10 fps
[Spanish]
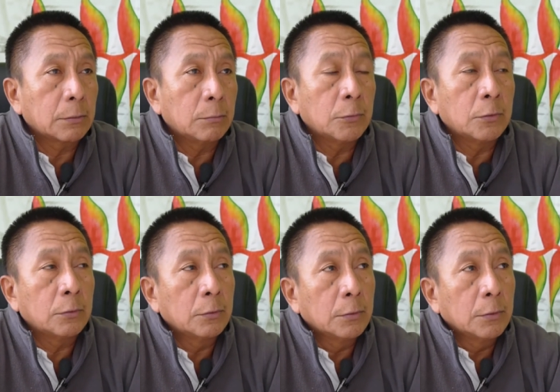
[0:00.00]
como
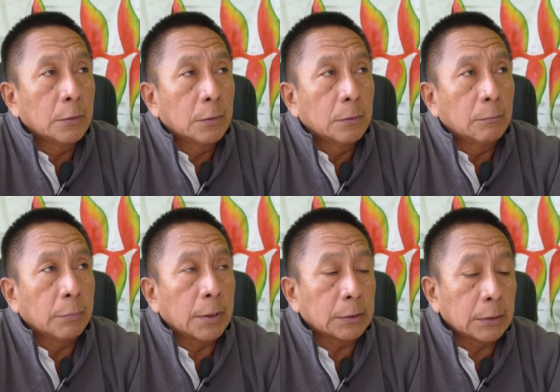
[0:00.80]

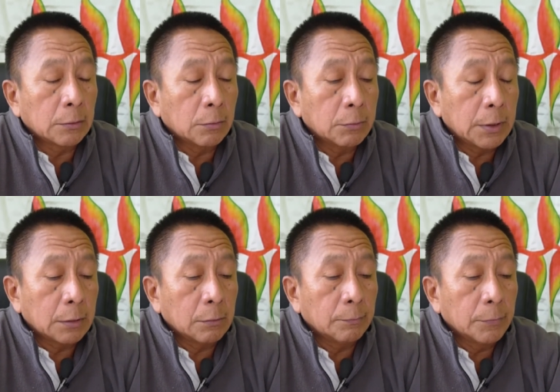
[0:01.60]
parte del
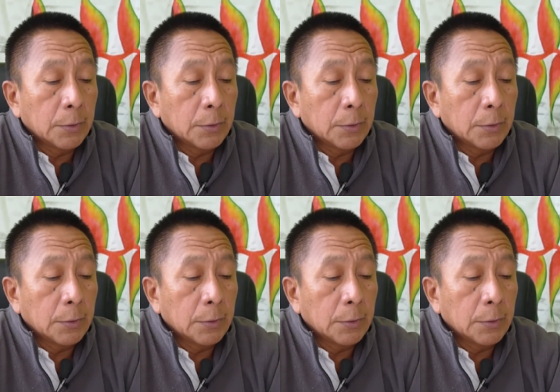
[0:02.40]
gobierno.